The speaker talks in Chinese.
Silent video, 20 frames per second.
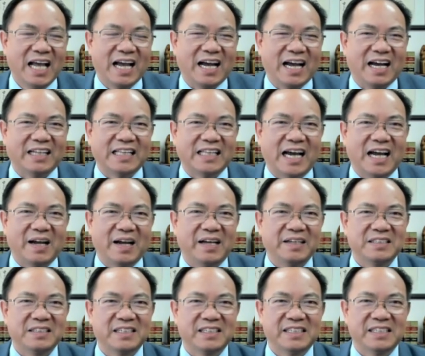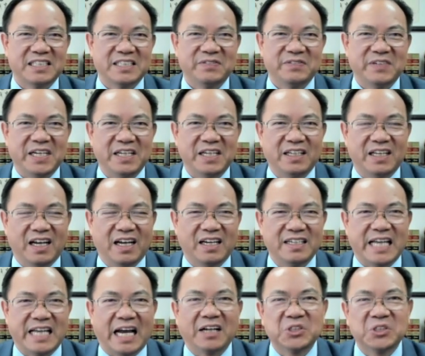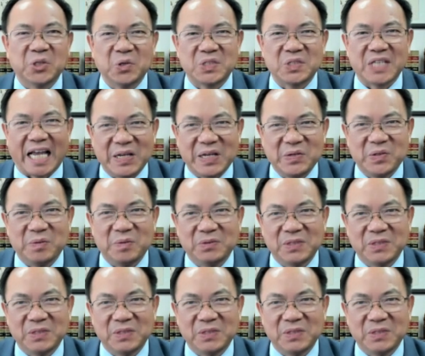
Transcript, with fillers: 啊、呃，他这个是位呃扬州才女，